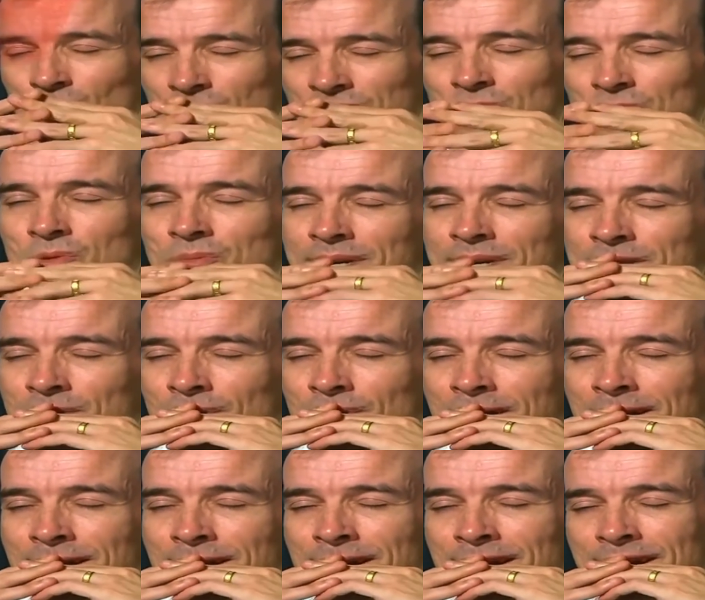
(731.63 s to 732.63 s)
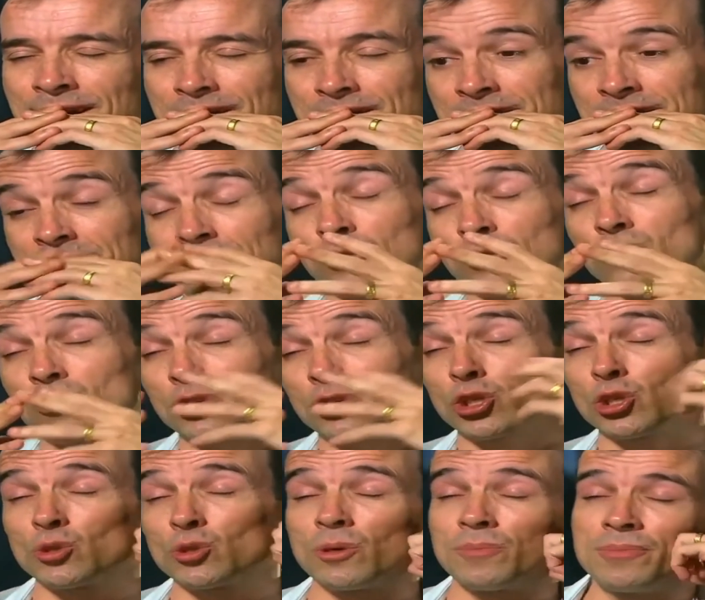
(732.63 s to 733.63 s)
no ser humano. E isso
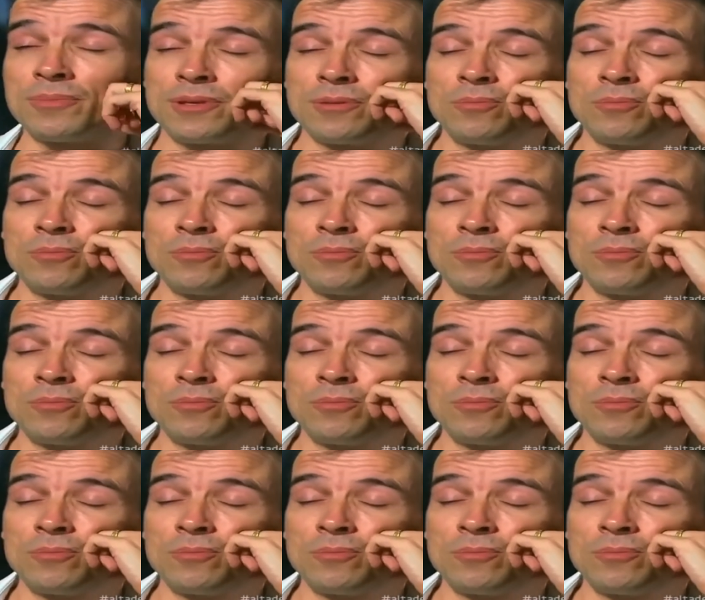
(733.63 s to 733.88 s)
assustou-me